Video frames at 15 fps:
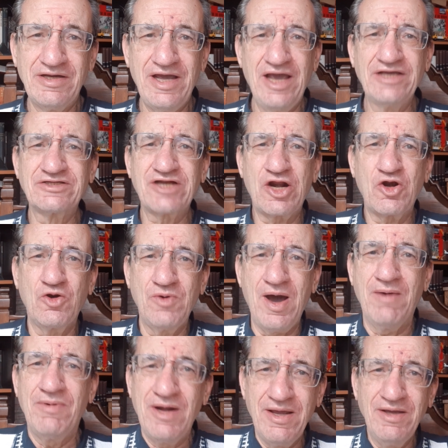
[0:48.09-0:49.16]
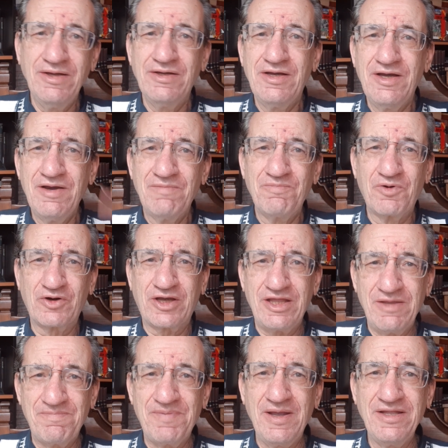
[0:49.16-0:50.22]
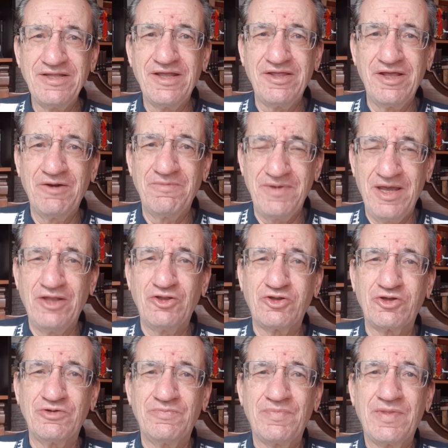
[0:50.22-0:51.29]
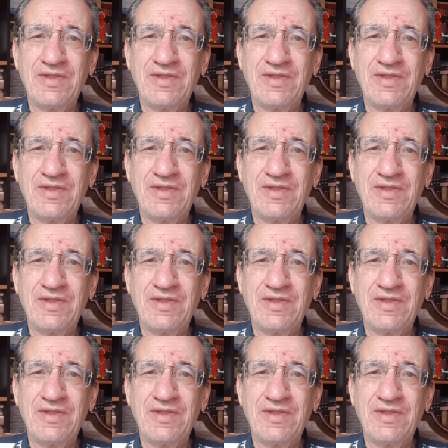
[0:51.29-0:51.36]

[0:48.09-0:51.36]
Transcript: es renovable porque depende del viento.